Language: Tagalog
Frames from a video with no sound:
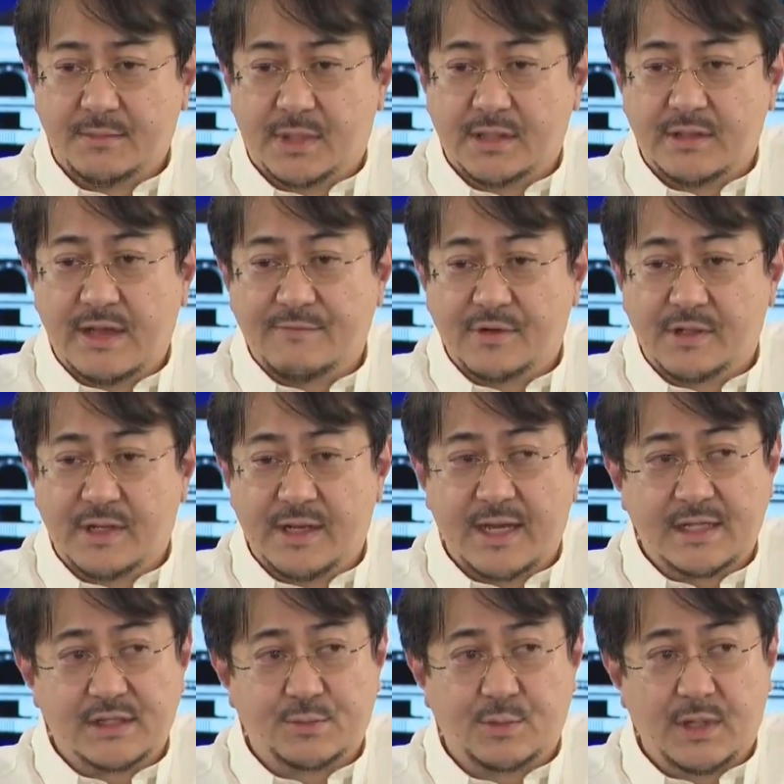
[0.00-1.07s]
But
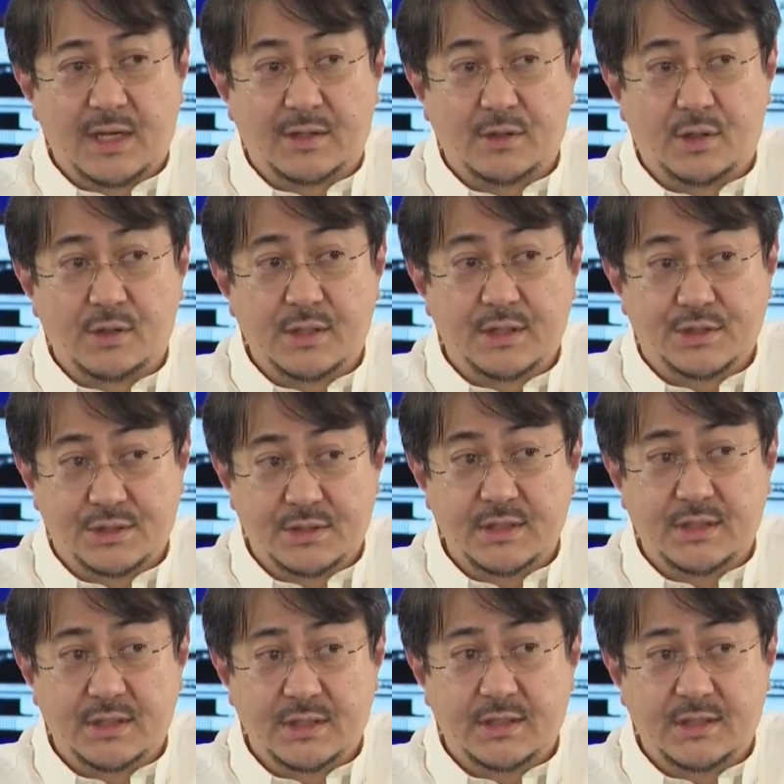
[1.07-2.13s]
nevertheless, we acknowledge
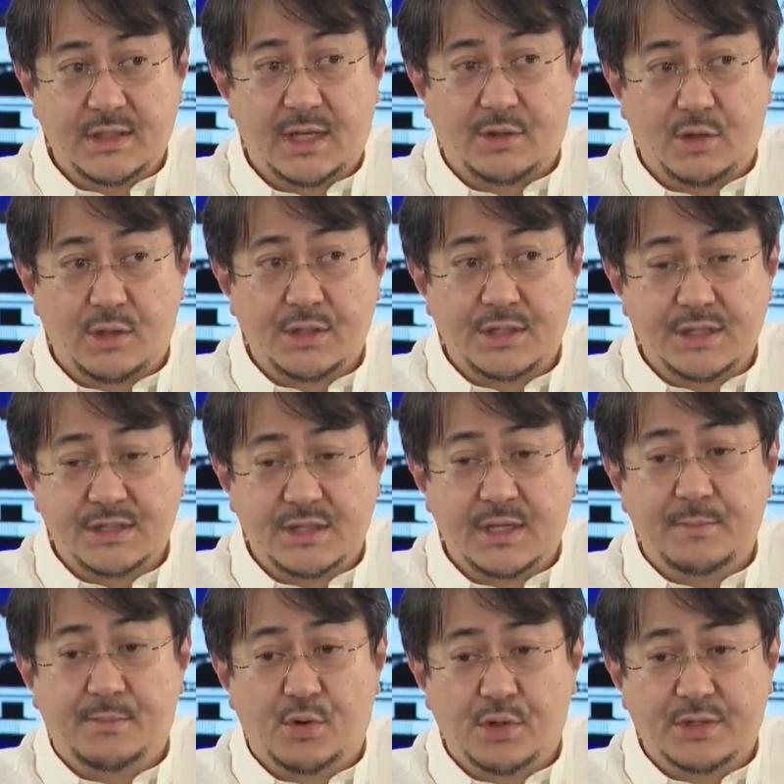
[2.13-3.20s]
the he acknowledges
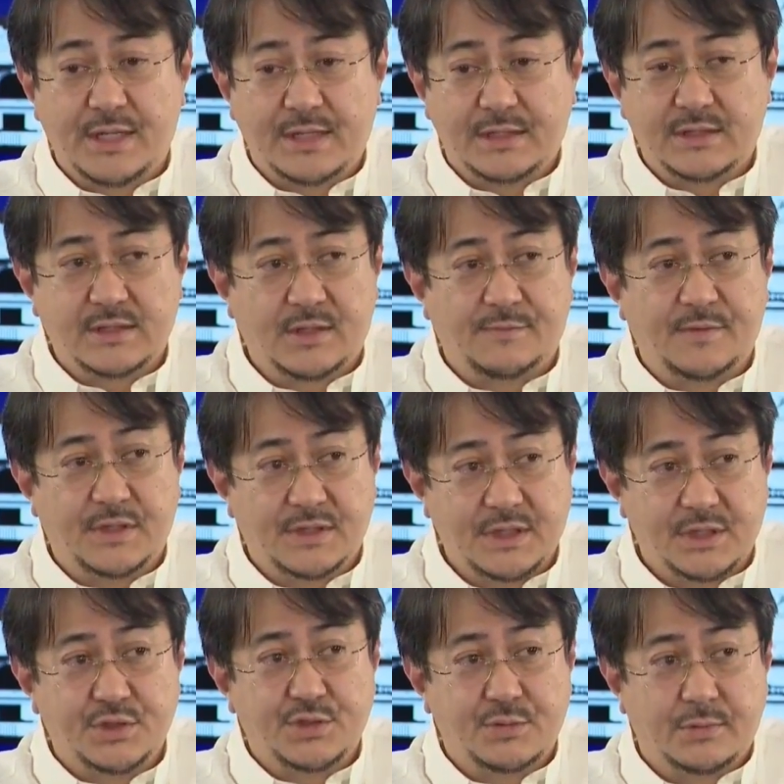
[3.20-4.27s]
the importance of
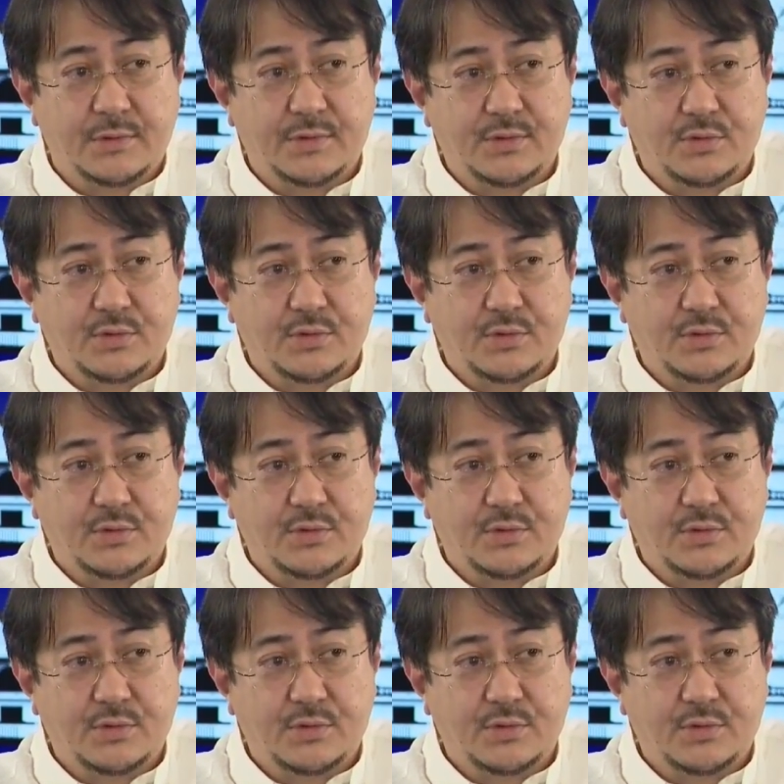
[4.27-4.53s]
this issue.